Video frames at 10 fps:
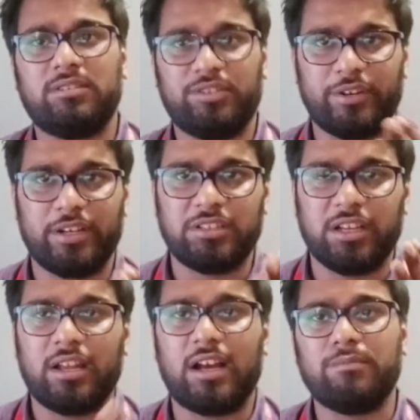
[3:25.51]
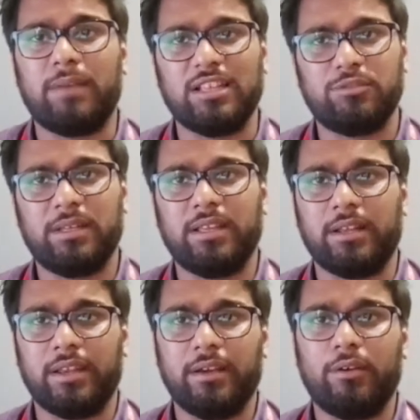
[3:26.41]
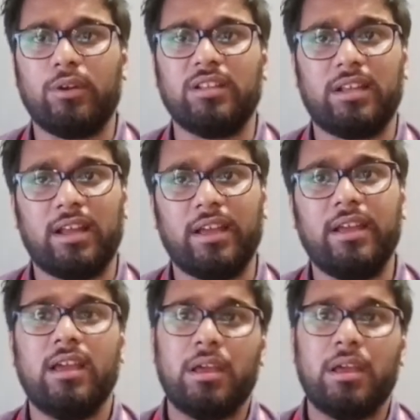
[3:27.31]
श्रेयस अय्यर आज मैच में देखने को नजर आएगी